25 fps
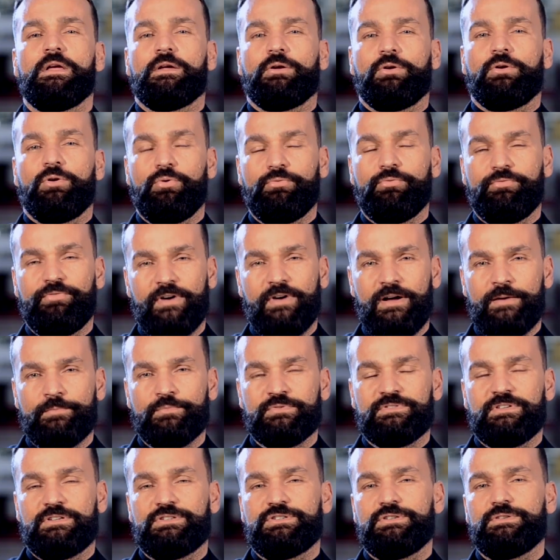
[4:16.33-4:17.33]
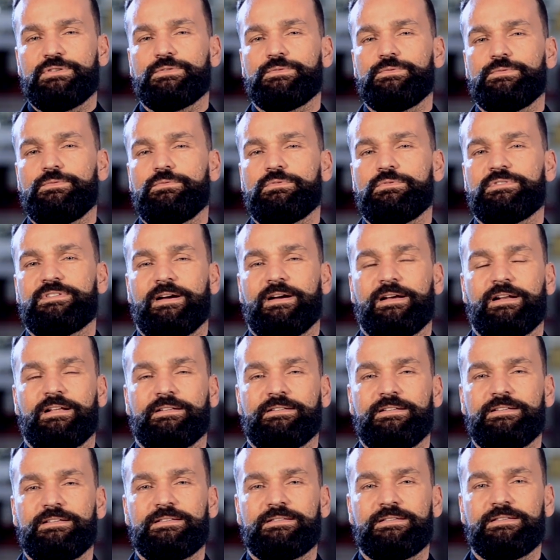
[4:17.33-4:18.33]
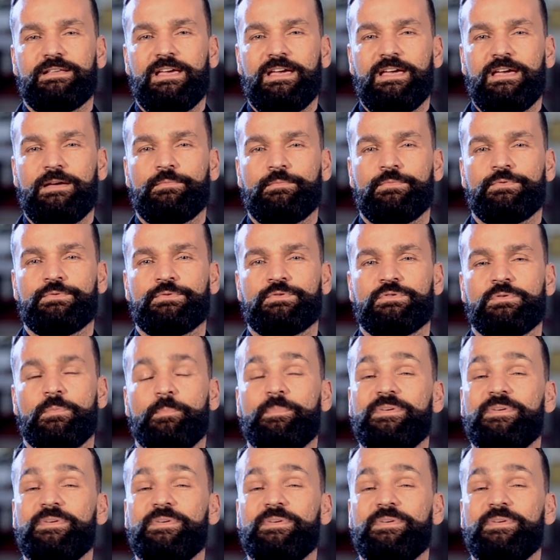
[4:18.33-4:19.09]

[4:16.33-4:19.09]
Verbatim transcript: Louvamos a Jesus, agradecemos,